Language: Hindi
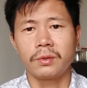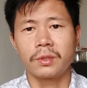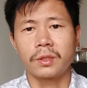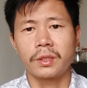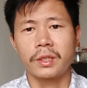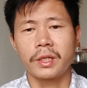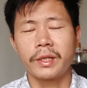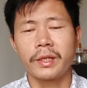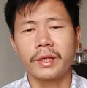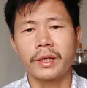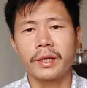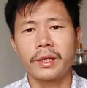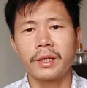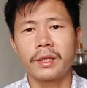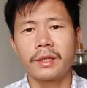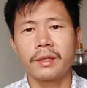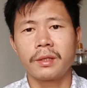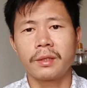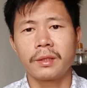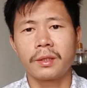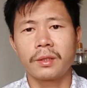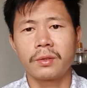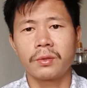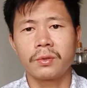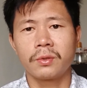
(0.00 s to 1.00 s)
और कहीं
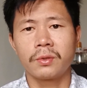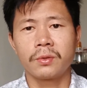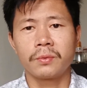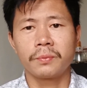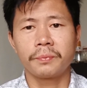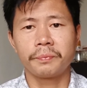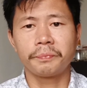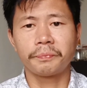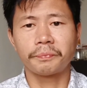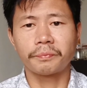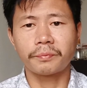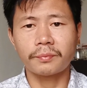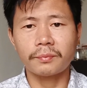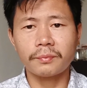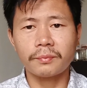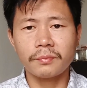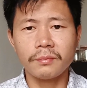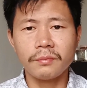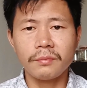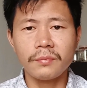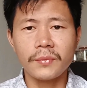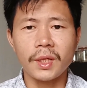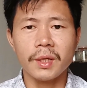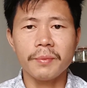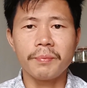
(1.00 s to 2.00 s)
कहीं तो
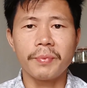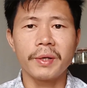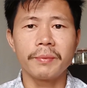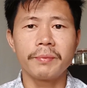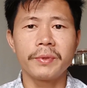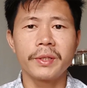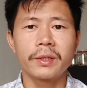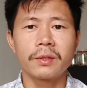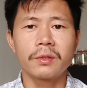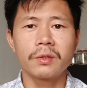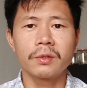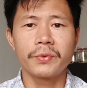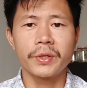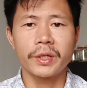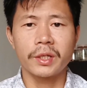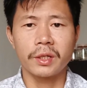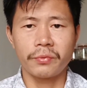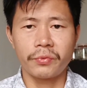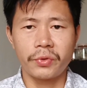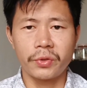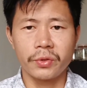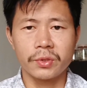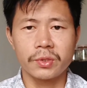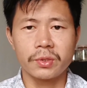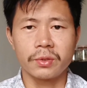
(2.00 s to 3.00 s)
पब्लिक को भी
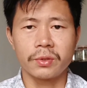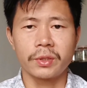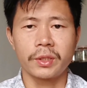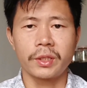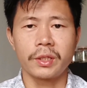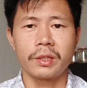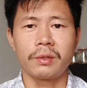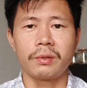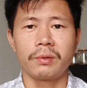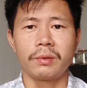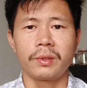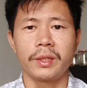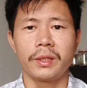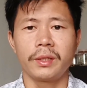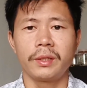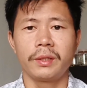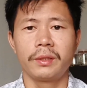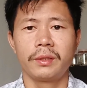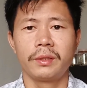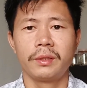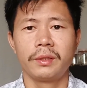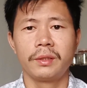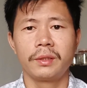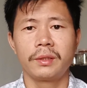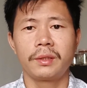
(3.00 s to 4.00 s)
कंफ्यूज हो गया होगा